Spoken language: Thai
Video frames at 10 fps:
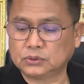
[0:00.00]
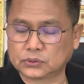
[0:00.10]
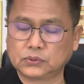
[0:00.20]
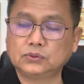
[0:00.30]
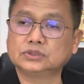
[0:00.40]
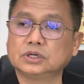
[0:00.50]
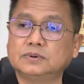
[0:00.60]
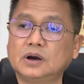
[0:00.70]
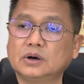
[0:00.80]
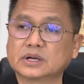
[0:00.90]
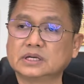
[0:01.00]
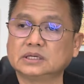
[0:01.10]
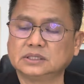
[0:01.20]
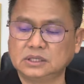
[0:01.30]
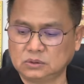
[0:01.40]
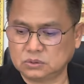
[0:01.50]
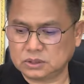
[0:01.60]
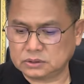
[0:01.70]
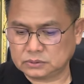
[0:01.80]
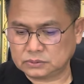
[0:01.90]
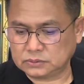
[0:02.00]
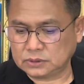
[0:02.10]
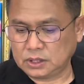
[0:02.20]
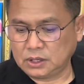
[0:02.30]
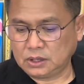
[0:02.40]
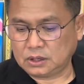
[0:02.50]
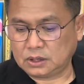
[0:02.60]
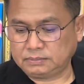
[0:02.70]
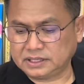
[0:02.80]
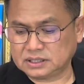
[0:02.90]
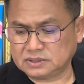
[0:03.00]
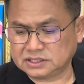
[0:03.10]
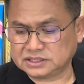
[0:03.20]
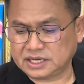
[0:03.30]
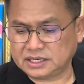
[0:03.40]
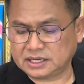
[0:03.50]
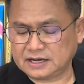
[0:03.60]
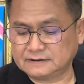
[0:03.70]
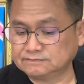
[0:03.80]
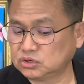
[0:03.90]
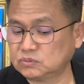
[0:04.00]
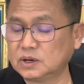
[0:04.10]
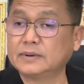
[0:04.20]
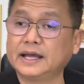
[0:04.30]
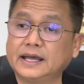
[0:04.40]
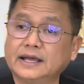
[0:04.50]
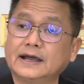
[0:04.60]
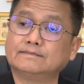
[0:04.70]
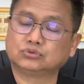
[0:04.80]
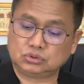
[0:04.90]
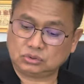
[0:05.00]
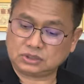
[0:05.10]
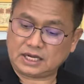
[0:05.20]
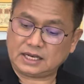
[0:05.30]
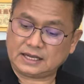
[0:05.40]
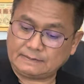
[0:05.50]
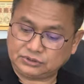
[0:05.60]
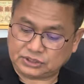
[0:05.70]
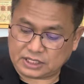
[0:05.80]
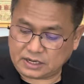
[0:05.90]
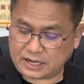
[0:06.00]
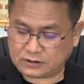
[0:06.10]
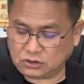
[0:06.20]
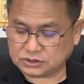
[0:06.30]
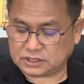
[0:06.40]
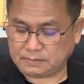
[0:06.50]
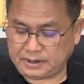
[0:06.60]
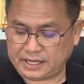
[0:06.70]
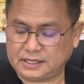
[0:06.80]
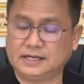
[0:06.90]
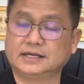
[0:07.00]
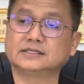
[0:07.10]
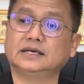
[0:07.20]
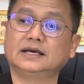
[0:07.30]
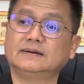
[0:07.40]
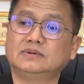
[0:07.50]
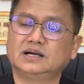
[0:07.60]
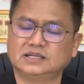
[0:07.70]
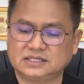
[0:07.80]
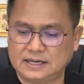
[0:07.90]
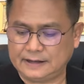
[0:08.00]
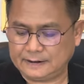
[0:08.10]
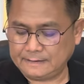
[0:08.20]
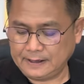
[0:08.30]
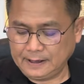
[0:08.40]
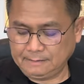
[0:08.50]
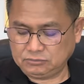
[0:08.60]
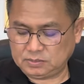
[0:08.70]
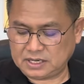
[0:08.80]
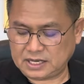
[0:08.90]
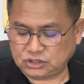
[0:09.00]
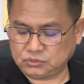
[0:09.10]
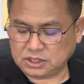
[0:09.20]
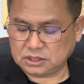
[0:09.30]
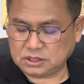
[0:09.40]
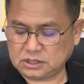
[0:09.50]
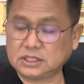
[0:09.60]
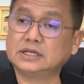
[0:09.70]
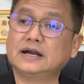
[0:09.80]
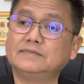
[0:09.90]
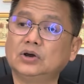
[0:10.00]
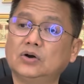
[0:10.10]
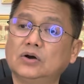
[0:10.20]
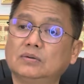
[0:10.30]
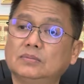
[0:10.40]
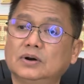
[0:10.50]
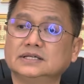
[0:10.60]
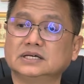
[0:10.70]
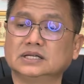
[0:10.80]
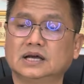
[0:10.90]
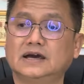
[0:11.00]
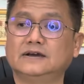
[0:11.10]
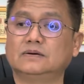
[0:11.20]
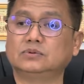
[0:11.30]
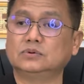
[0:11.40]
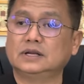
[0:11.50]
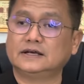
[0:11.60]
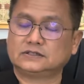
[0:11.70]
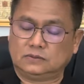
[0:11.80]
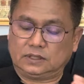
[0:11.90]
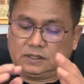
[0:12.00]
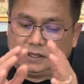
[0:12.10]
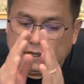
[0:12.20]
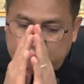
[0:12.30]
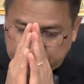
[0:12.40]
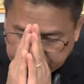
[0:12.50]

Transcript: รู้เฉพาะเรื่องที่ควรรู้ ขอเป็นกำลังใจในการเริ่มต้นวันใหม่ให้กับทุกท่านนะครับ เสียอะไรก็เสียไปแต่อย่าเสียกำลังใจ มีปัญหาชีวิตคิดอะไรไม่ออก บอกอาจารย์ไก่ ขอบคุณและสวัสดีครับ